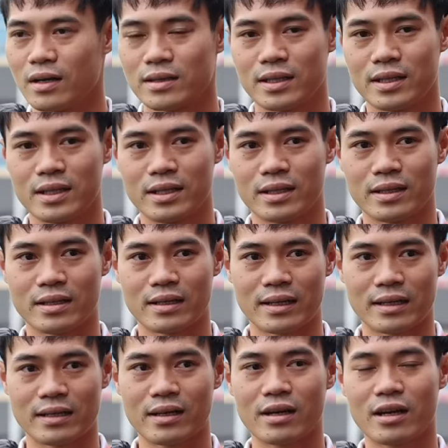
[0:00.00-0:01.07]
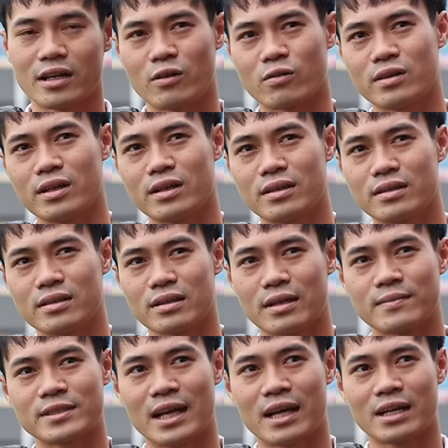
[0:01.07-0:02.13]
Thì những cái lần đầu tiên em
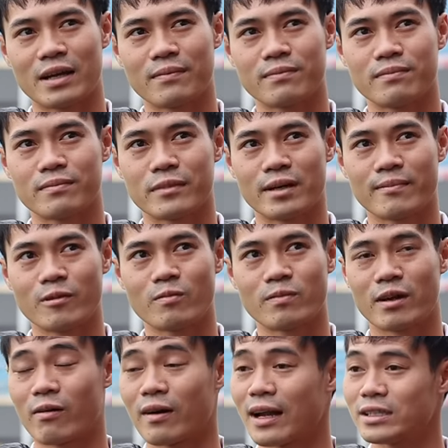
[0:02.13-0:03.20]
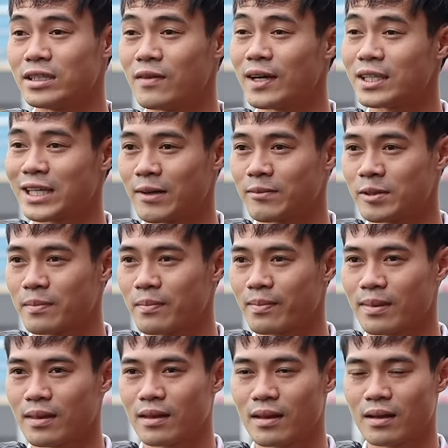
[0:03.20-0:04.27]
sang thì em em cũng kiểu hạn chế va chạm đấy,
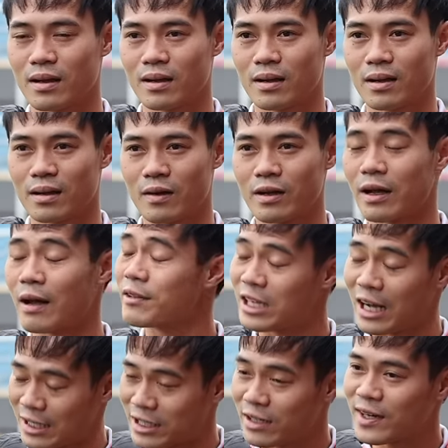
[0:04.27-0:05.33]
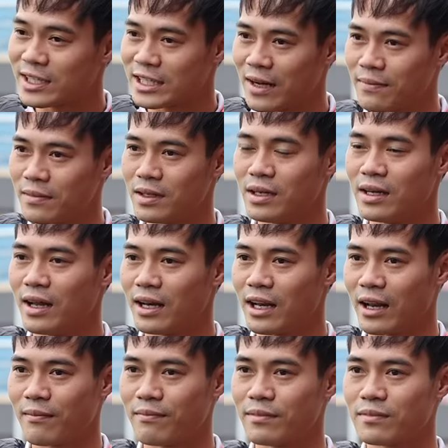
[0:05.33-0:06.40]
hạn chế va chạm để
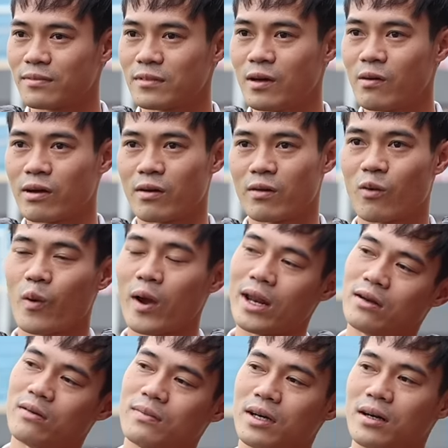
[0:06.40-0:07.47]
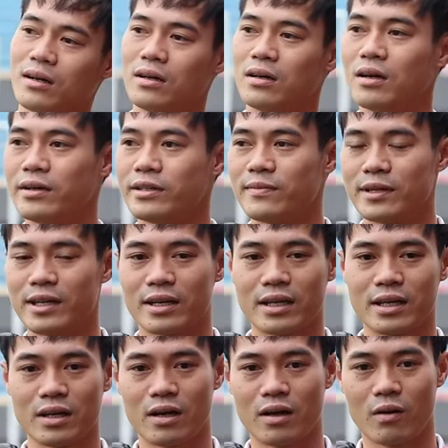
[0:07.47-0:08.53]
em cứ kiểu quen rồi mà. Nhưng mà đến
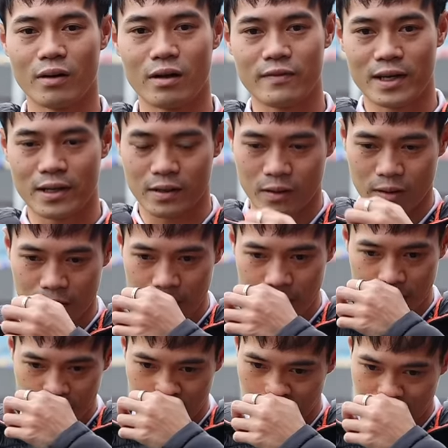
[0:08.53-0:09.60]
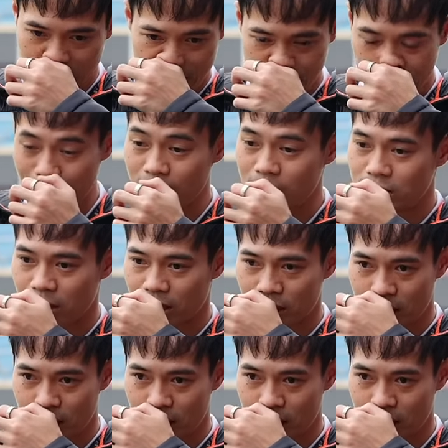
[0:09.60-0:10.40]
khi uh, huấn luyện viên nói với em, huấn luyện viên trưởng